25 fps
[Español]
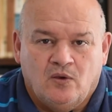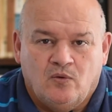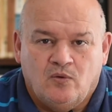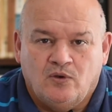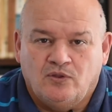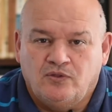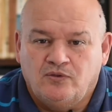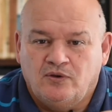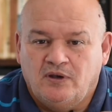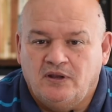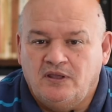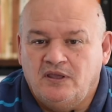
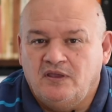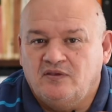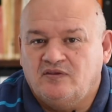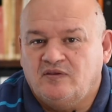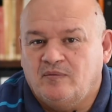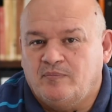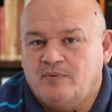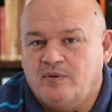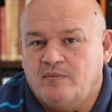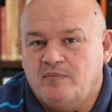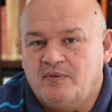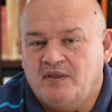Cuando leí
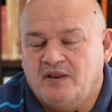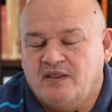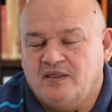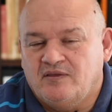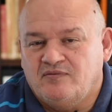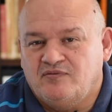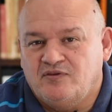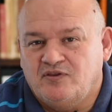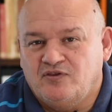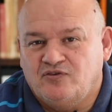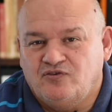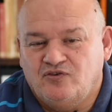esa primera
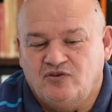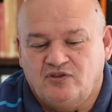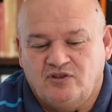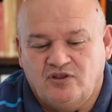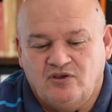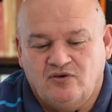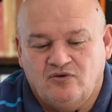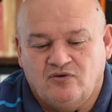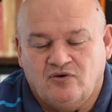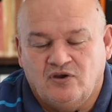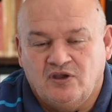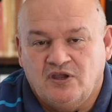definición,
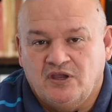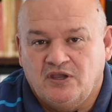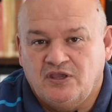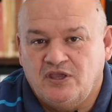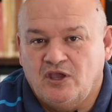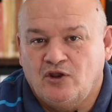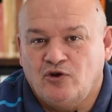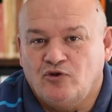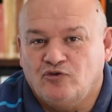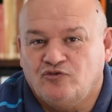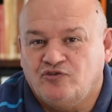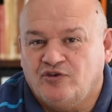digo,
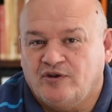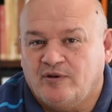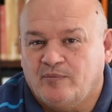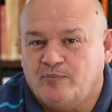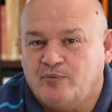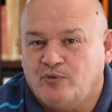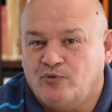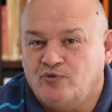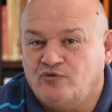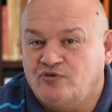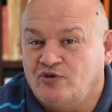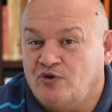quien no se
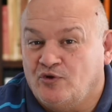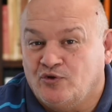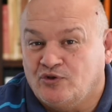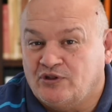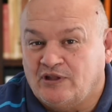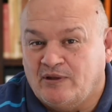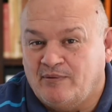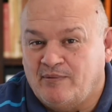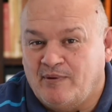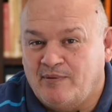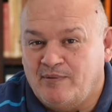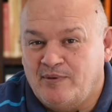reproduce no
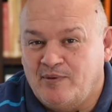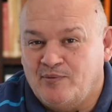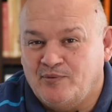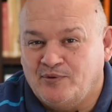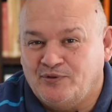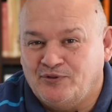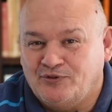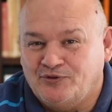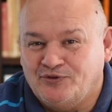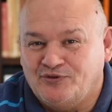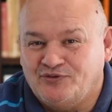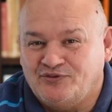estaba
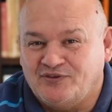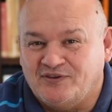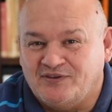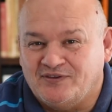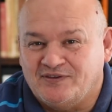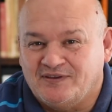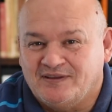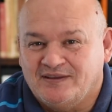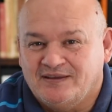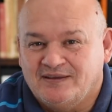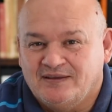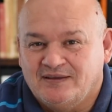vivo
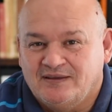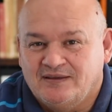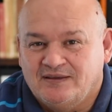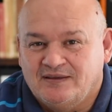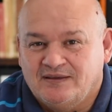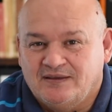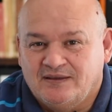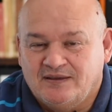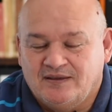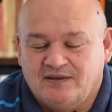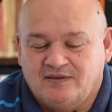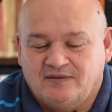entonces.
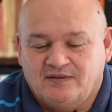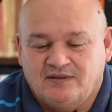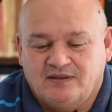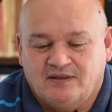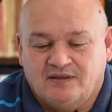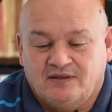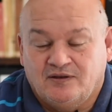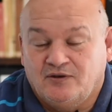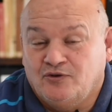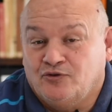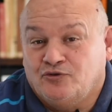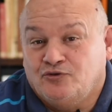
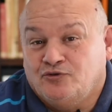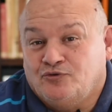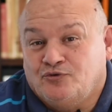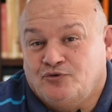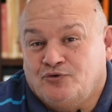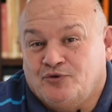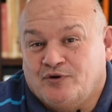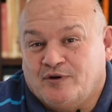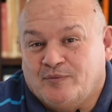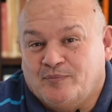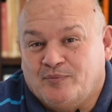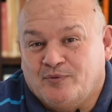Este, no
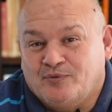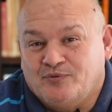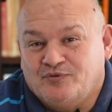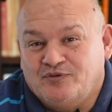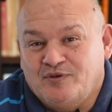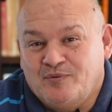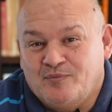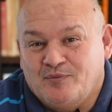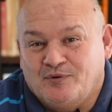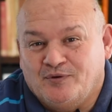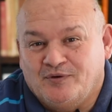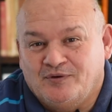todos nos
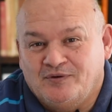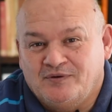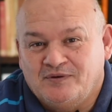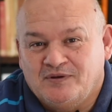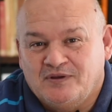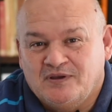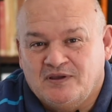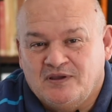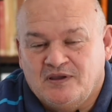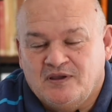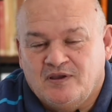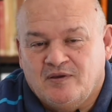reproducimos, ¿no?
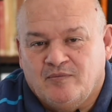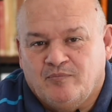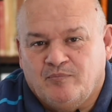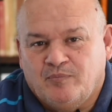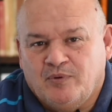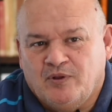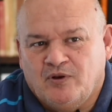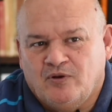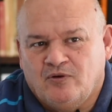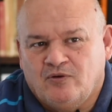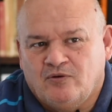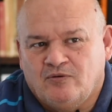
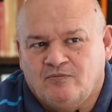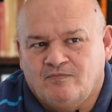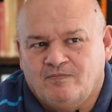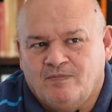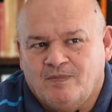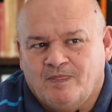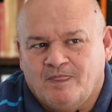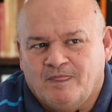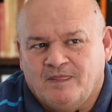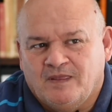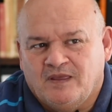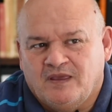Pero
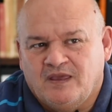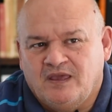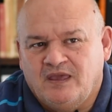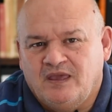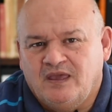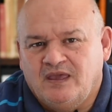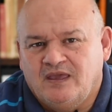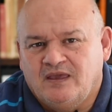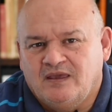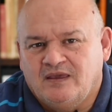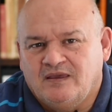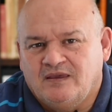
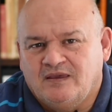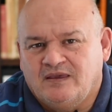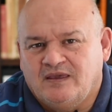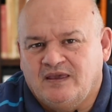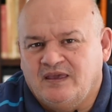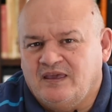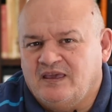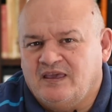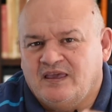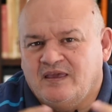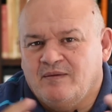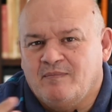qué,
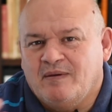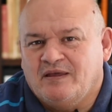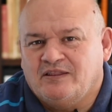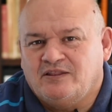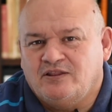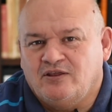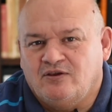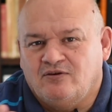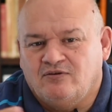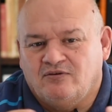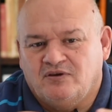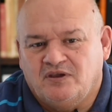
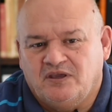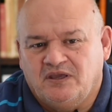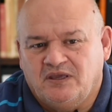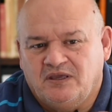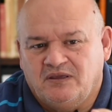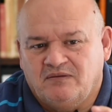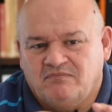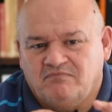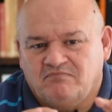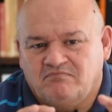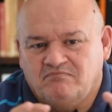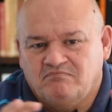esquemático,
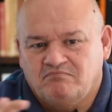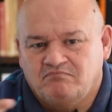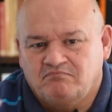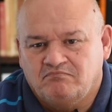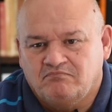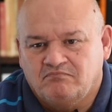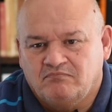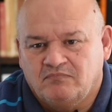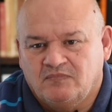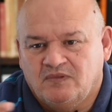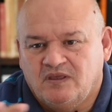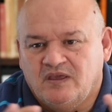qué,
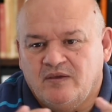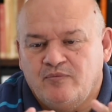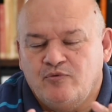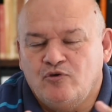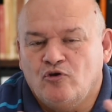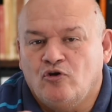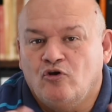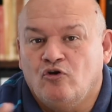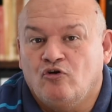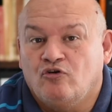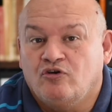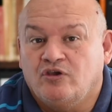
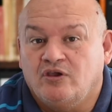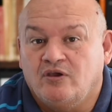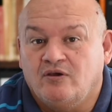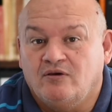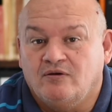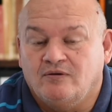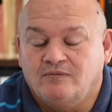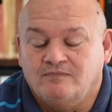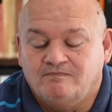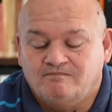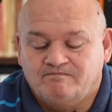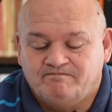
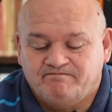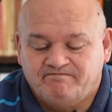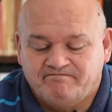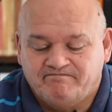biológico.